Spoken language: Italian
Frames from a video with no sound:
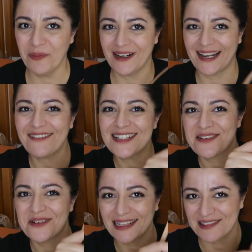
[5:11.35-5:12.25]
perché
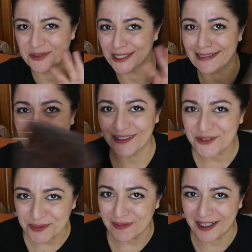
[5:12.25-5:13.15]
questo è un attimo che te la
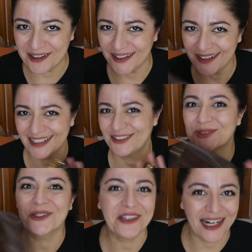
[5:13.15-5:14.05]
rubano e
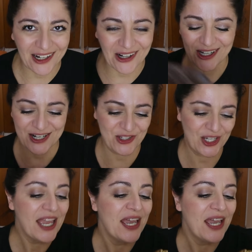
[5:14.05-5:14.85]
tu non te ne accorgi.